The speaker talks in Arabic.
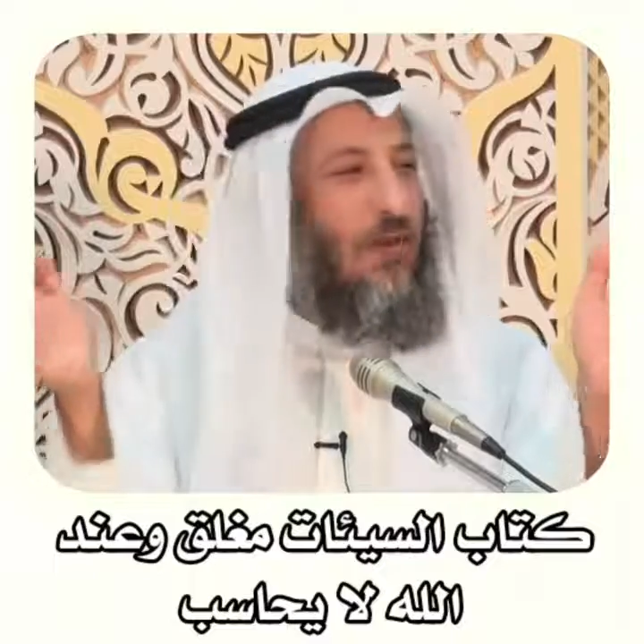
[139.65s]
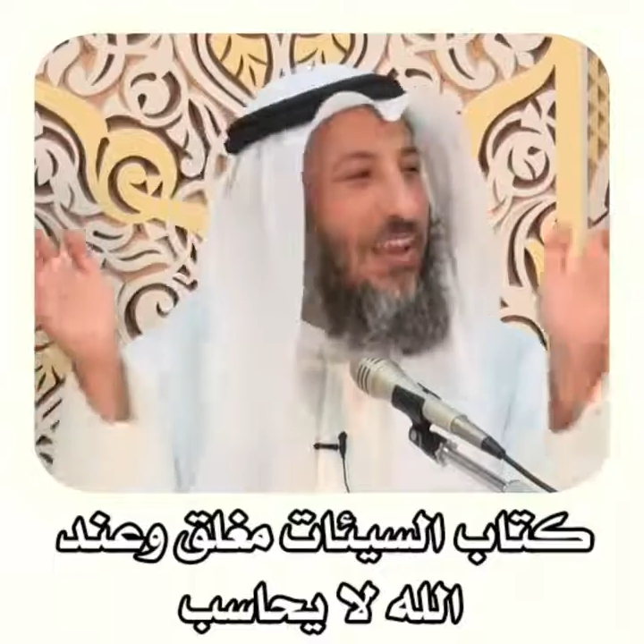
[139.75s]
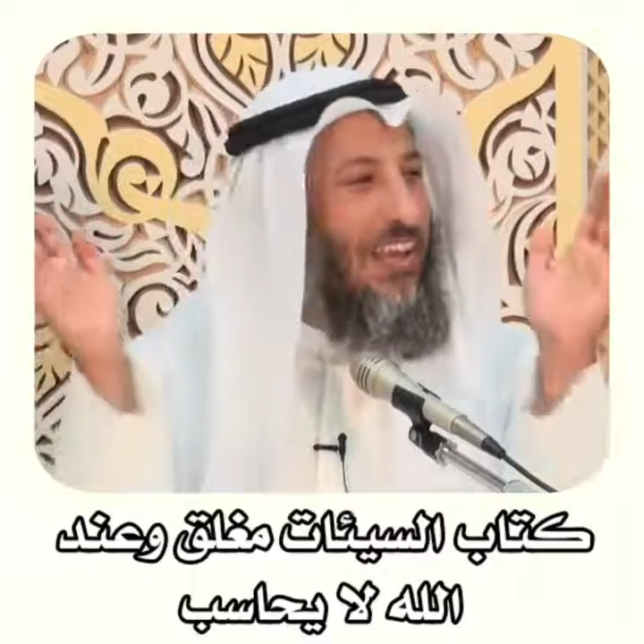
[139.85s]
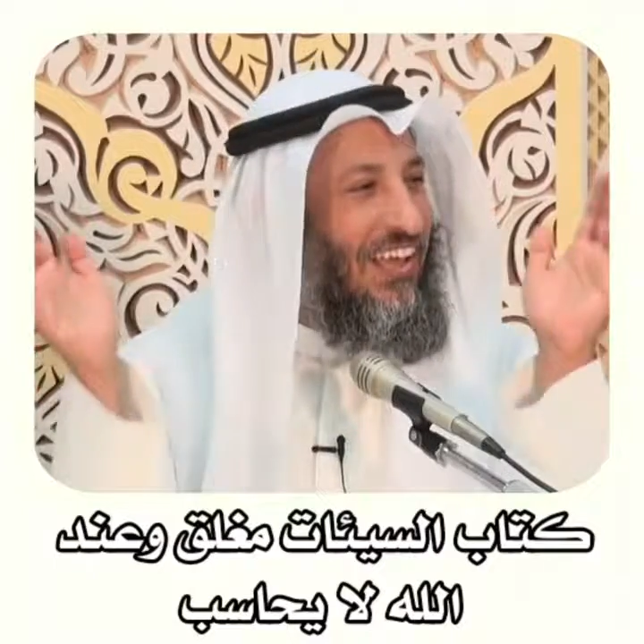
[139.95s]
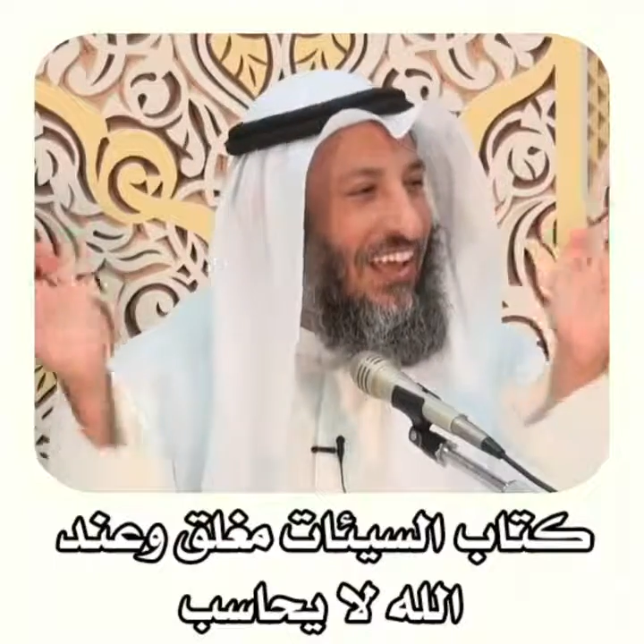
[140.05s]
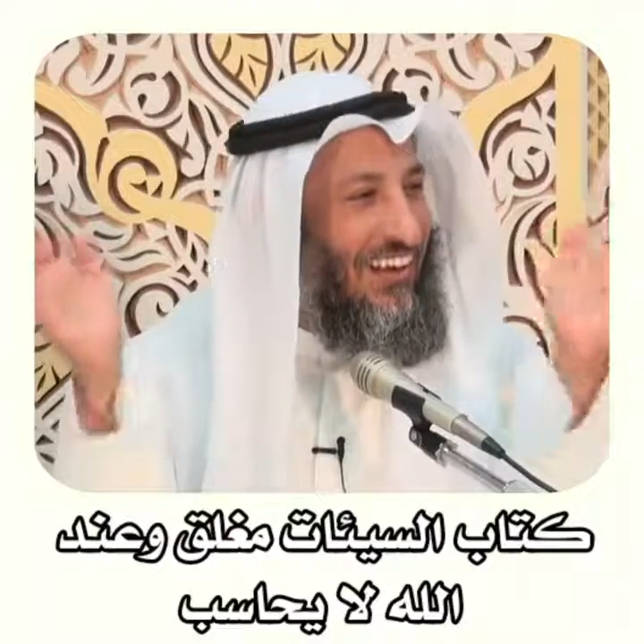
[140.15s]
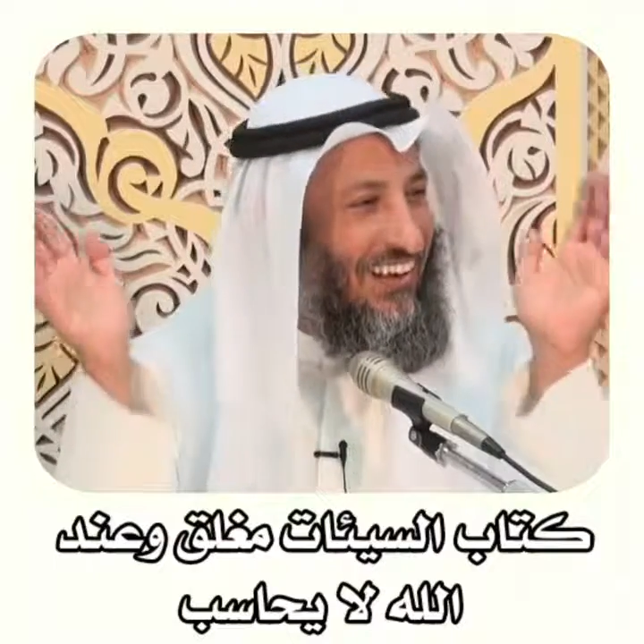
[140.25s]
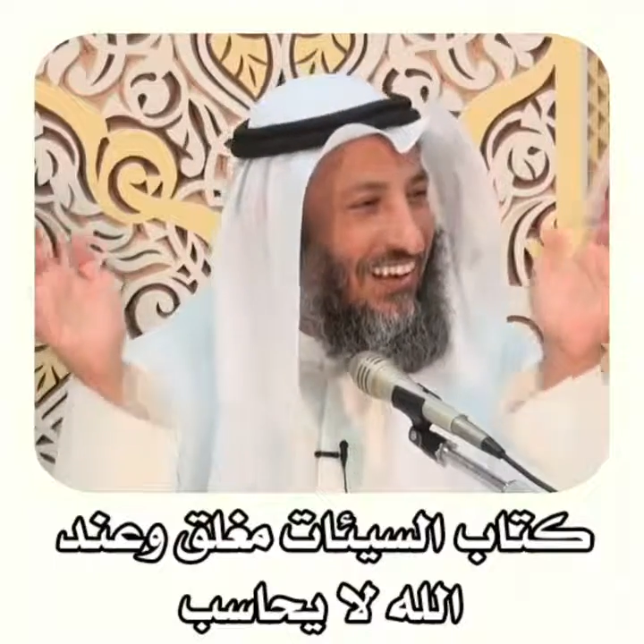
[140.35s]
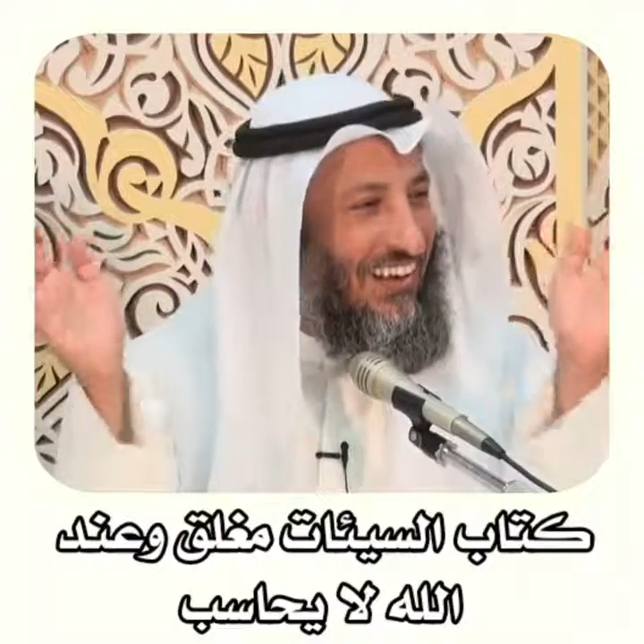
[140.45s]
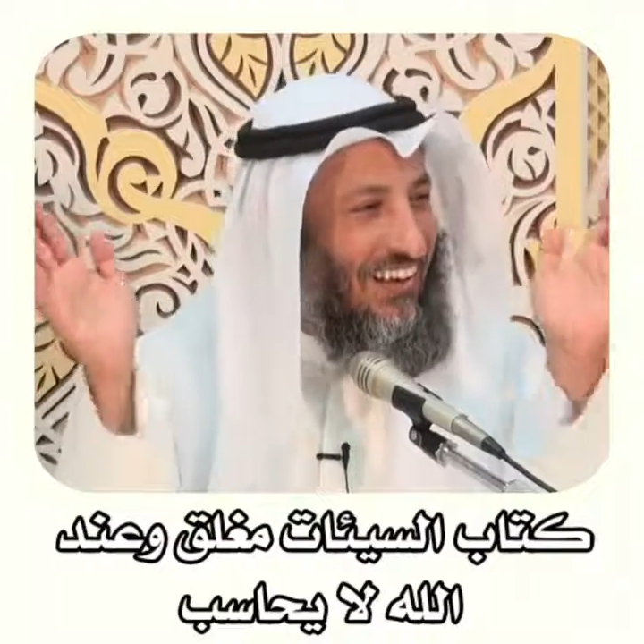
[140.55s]

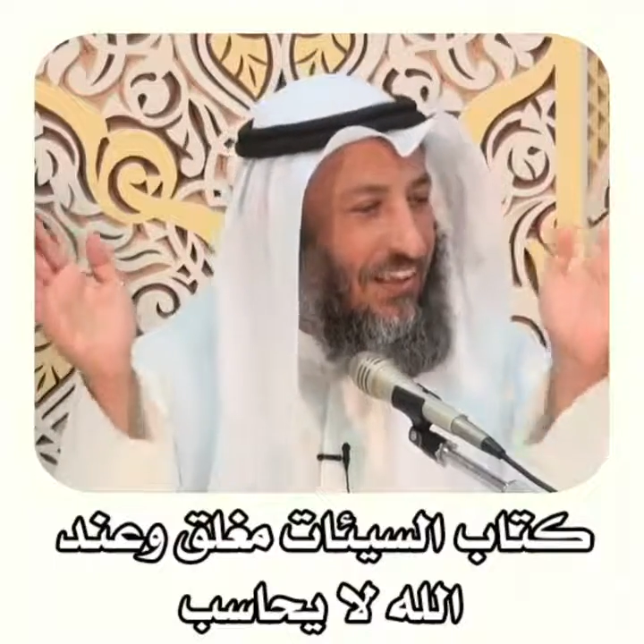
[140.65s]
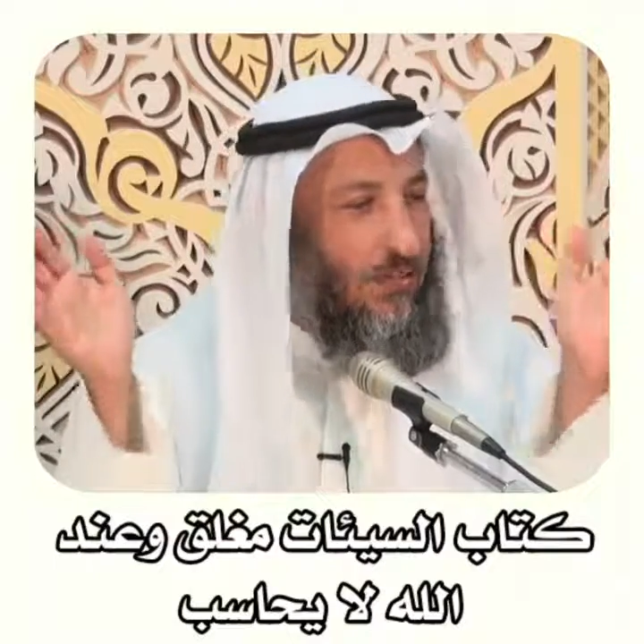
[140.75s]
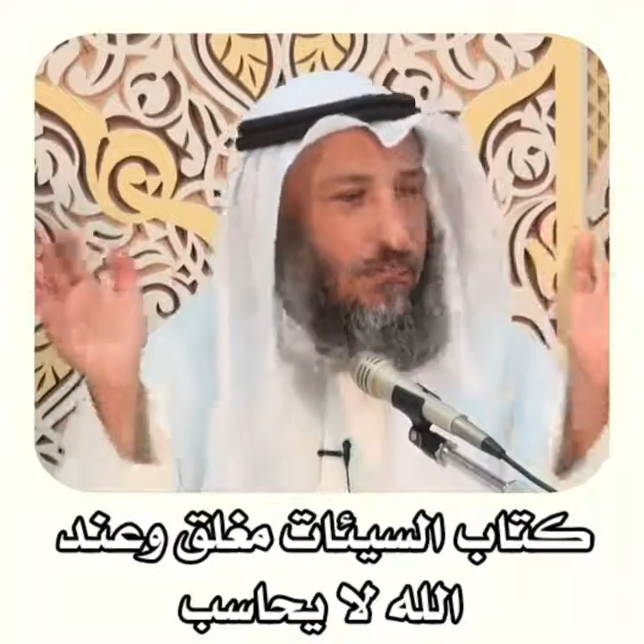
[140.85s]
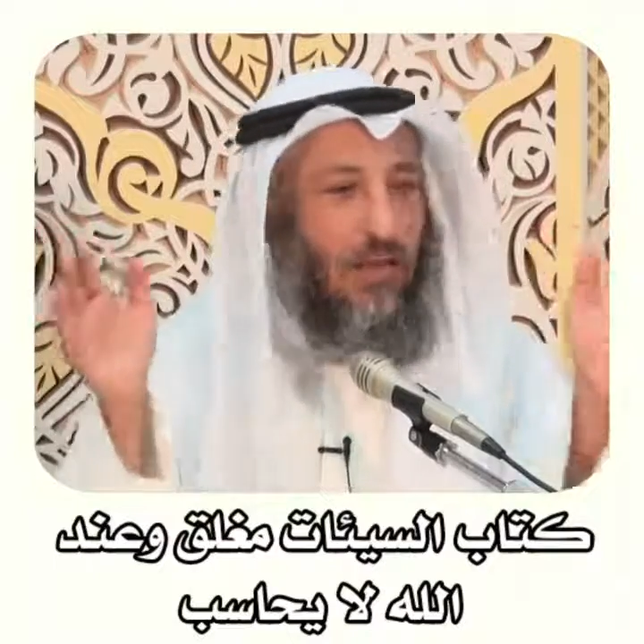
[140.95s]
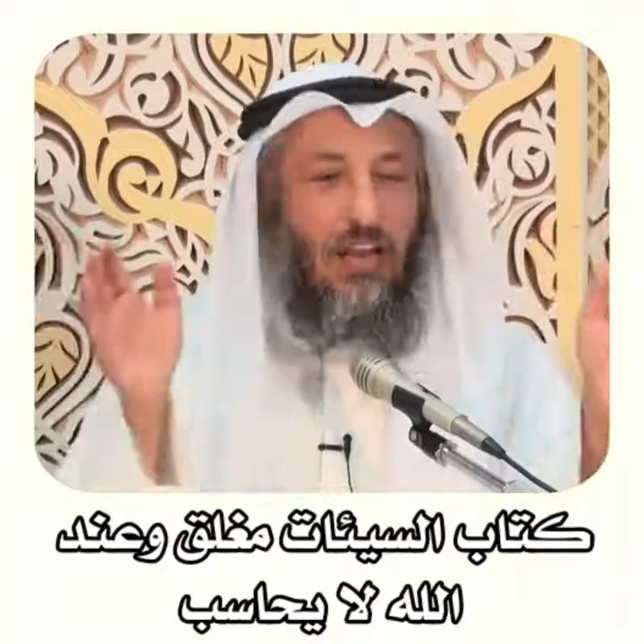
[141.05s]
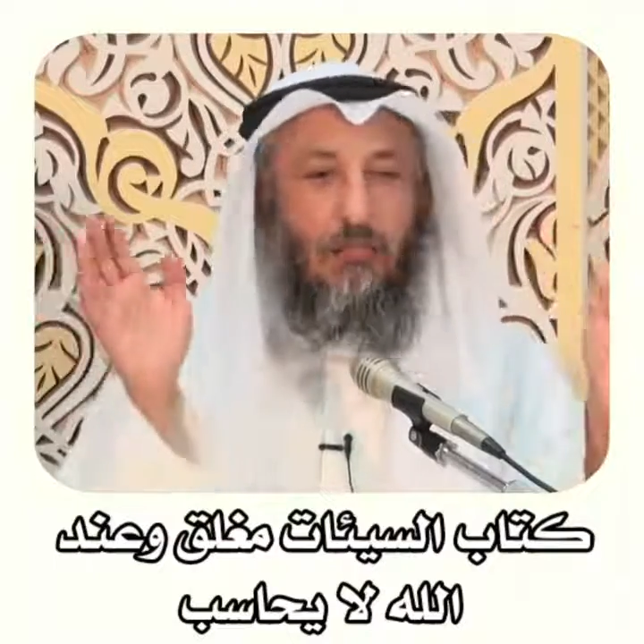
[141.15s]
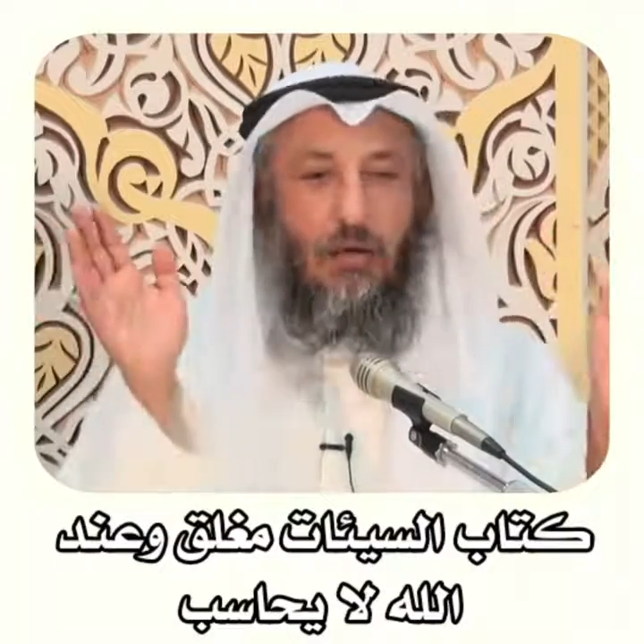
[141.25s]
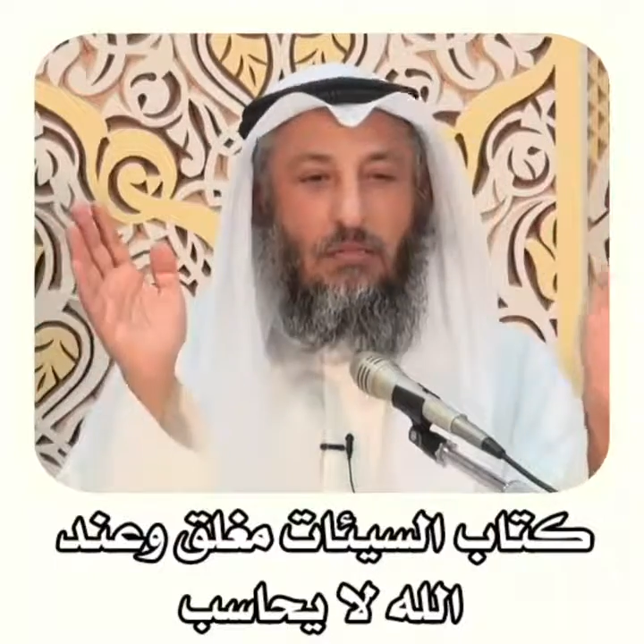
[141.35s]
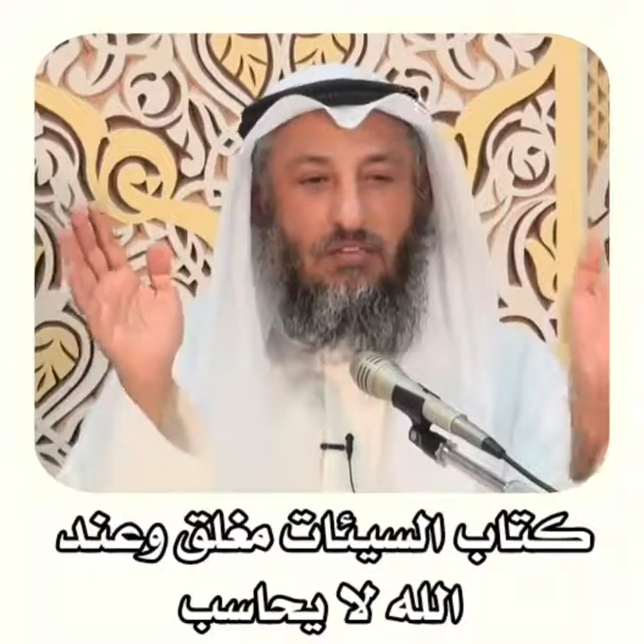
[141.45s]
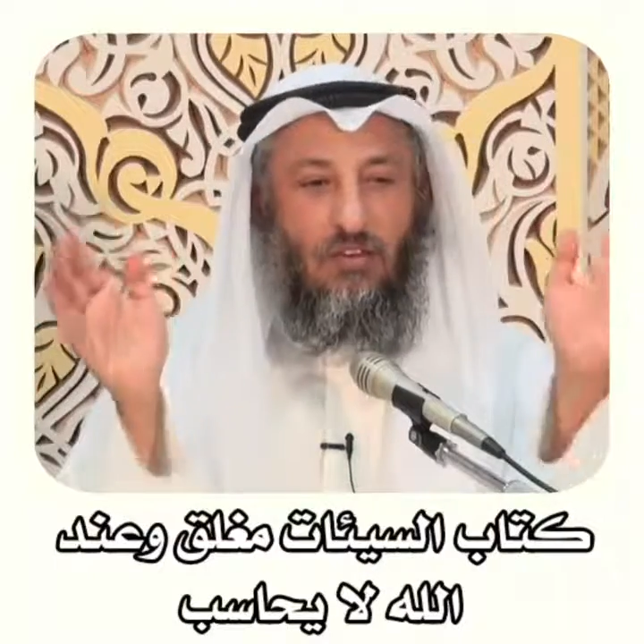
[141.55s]
مليئا بينما